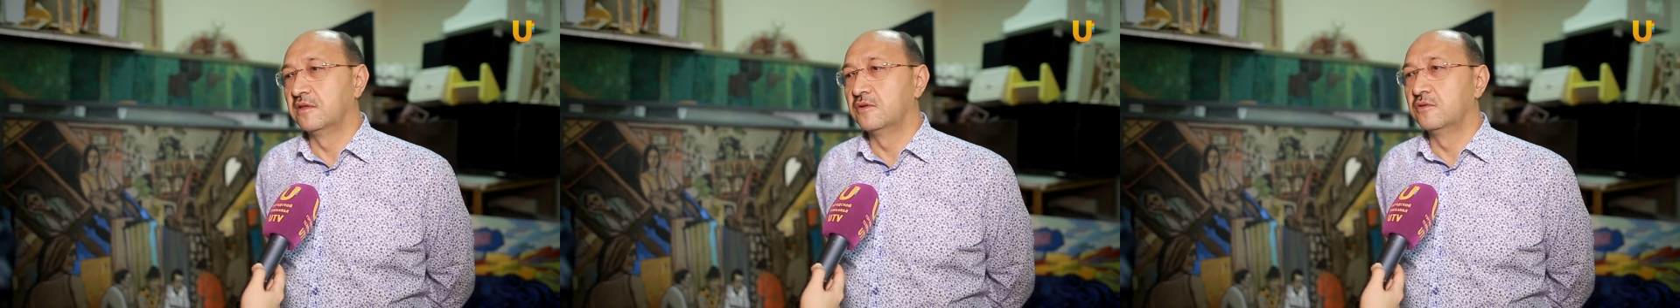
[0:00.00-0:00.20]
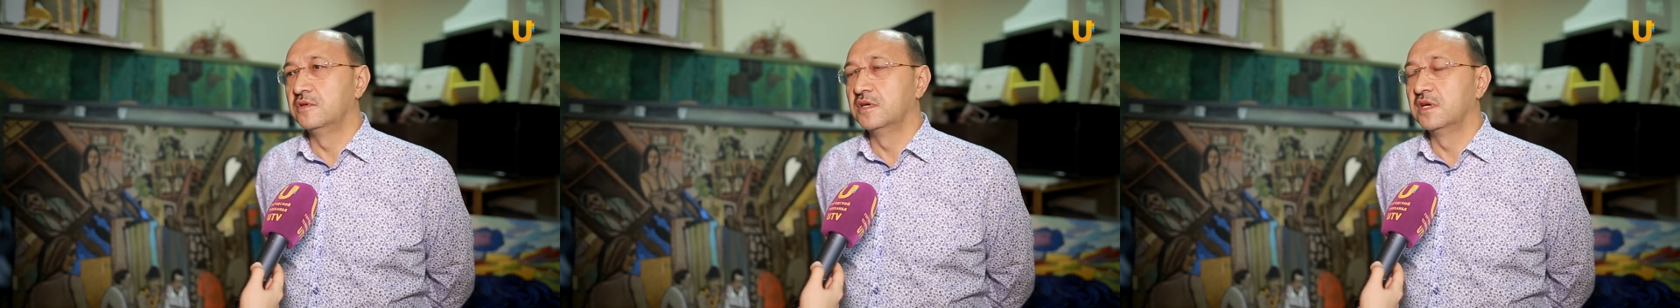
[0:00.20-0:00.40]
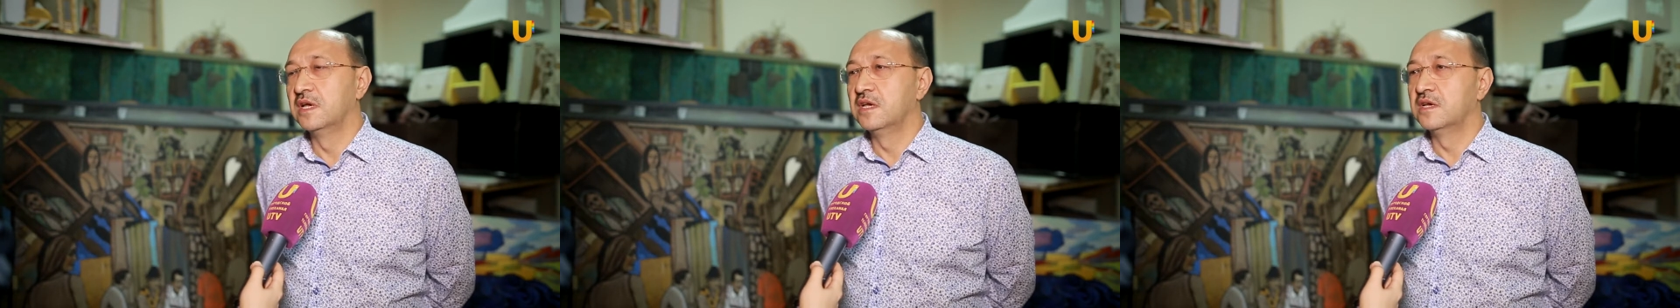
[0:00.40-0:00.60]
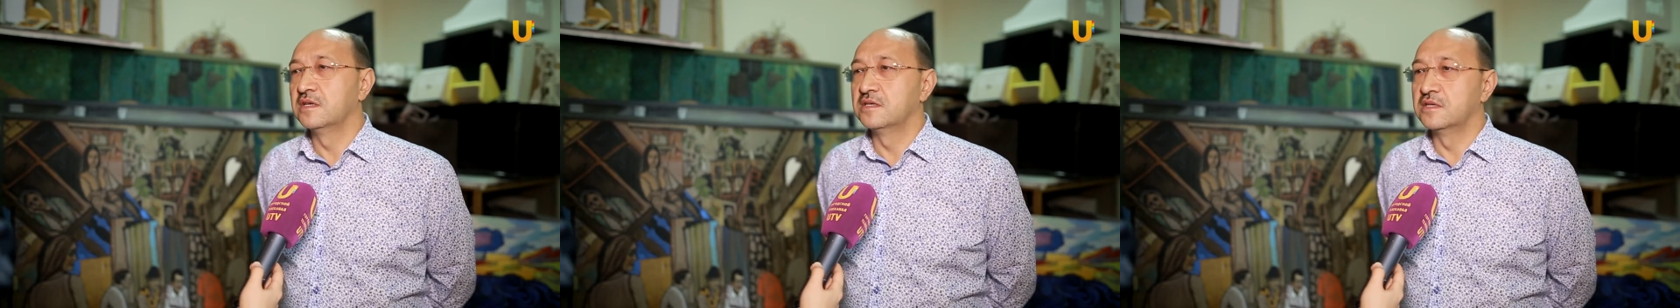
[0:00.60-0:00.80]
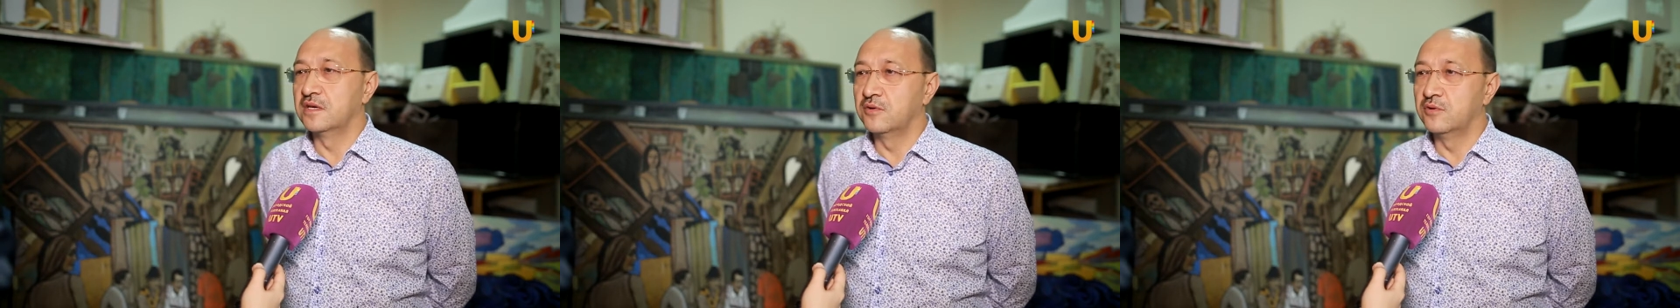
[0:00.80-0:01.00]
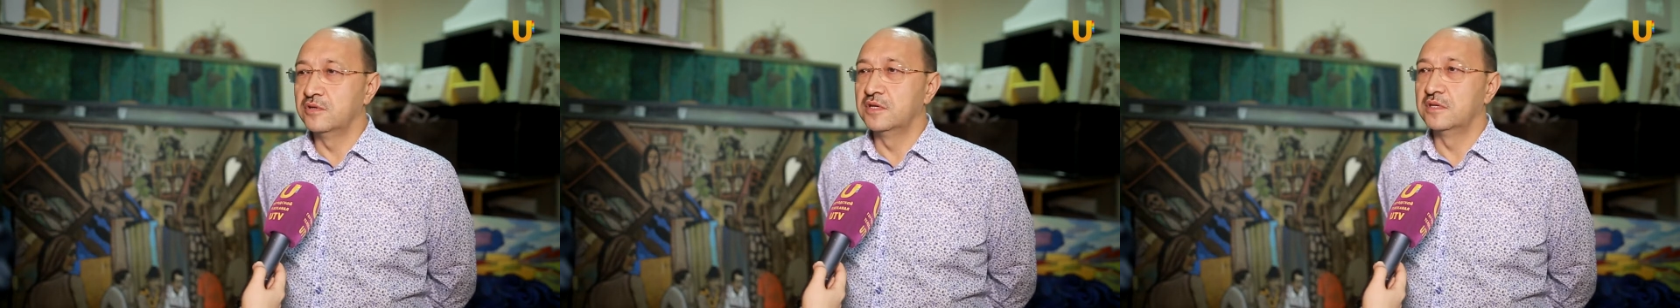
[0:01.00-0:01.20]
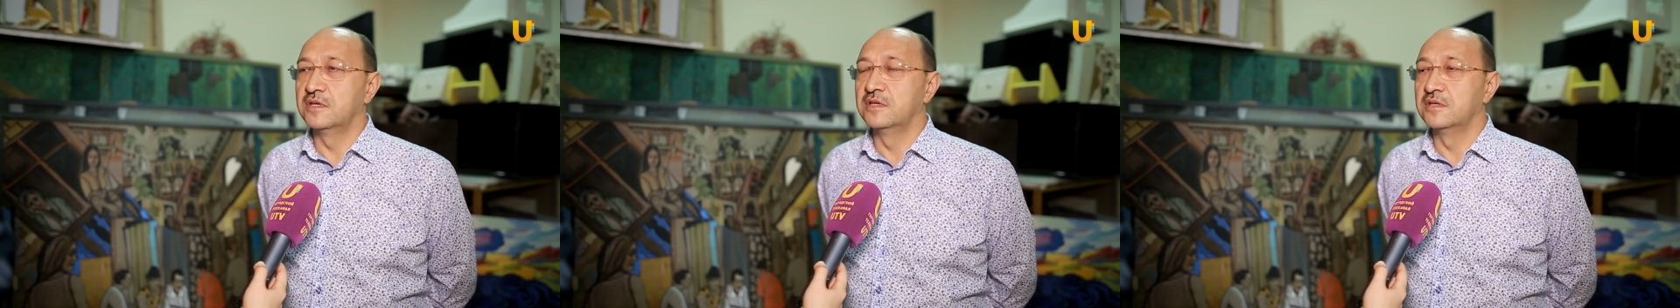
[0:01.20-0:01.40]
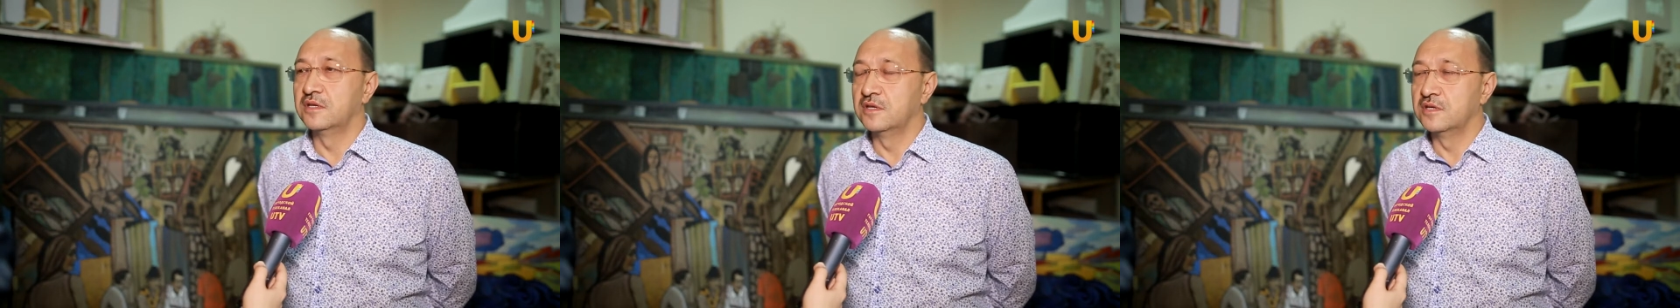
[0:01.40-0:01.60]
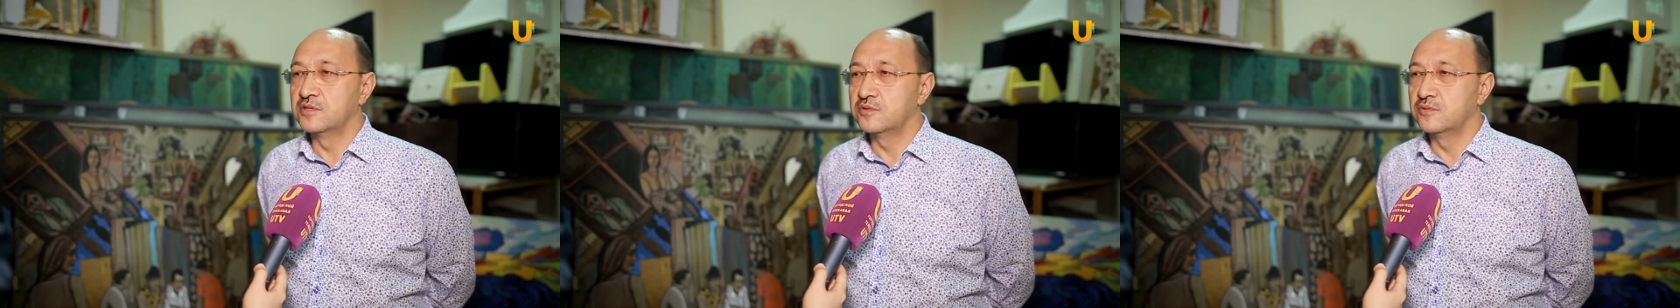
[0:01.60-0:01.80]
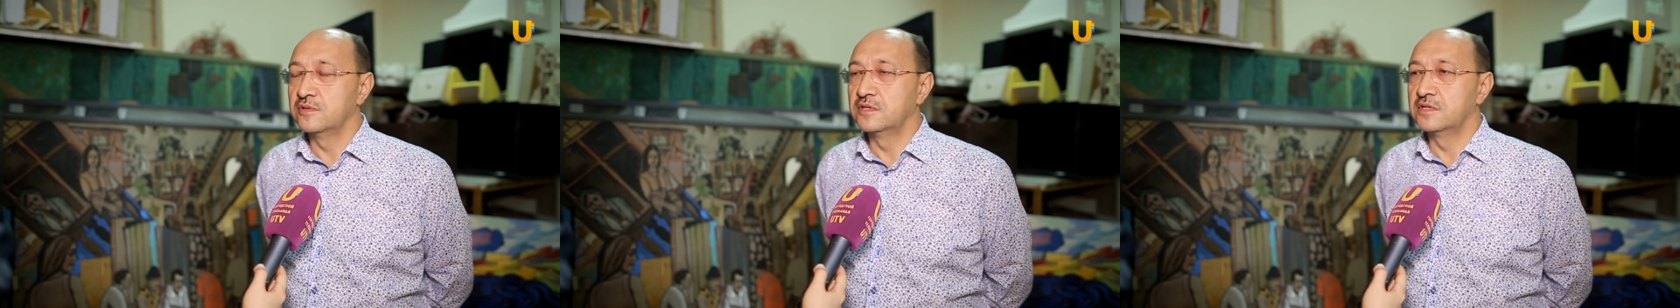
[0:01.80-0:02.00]
Люди заходят,
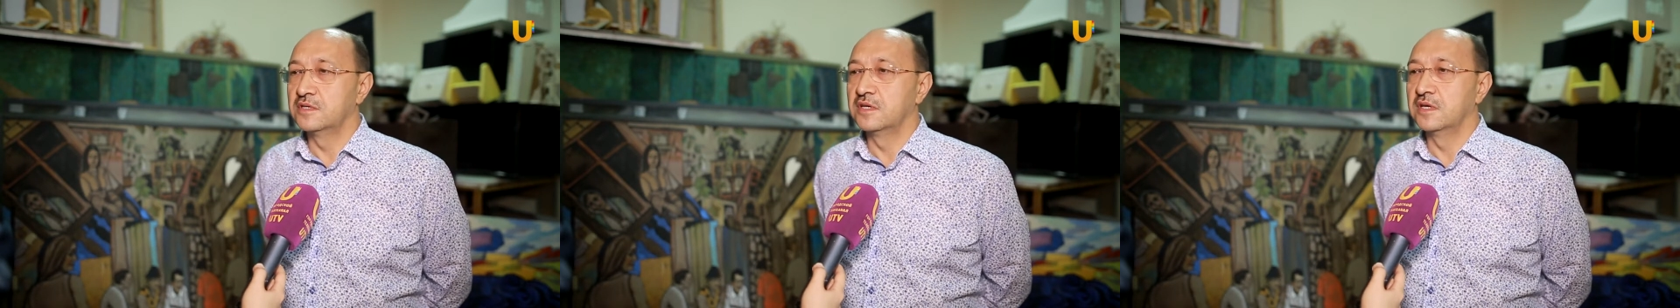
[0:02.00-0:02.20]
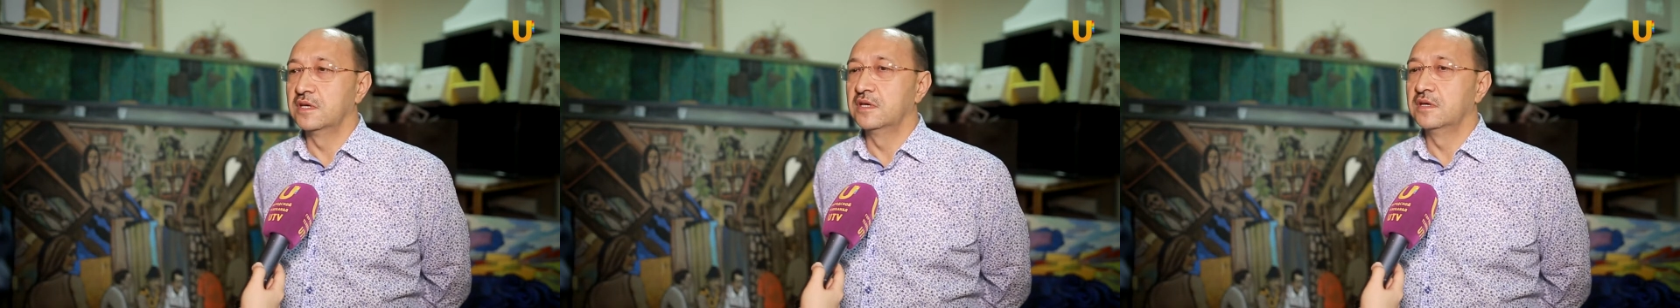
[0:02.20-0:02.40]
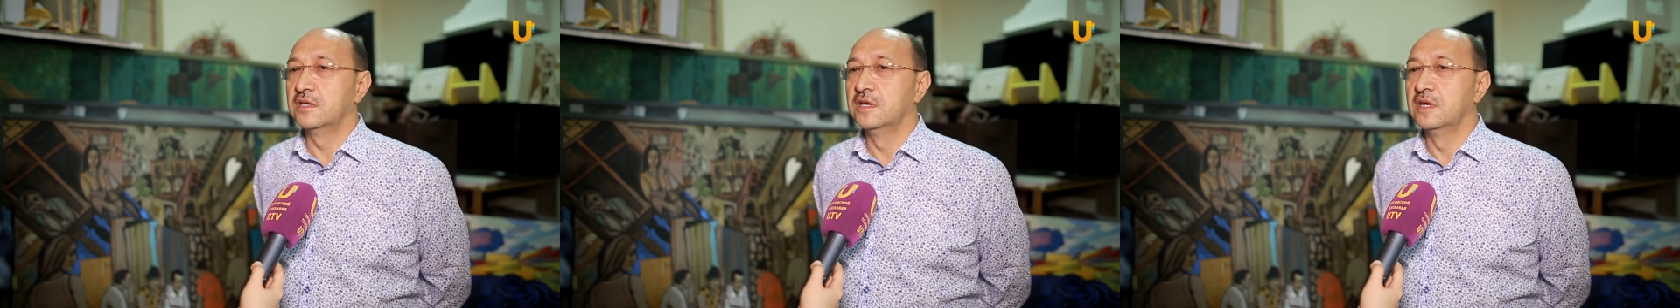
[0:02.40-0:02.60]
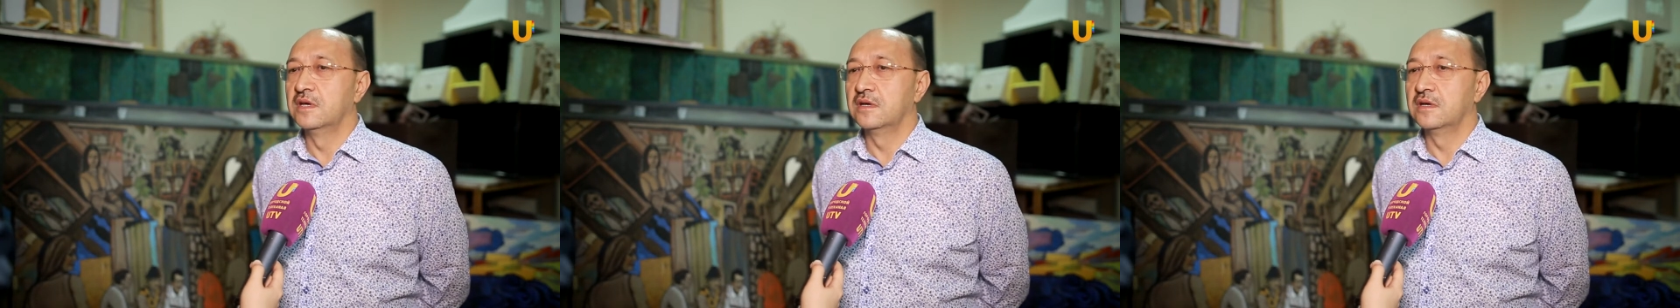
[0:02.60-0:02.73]
интересуются и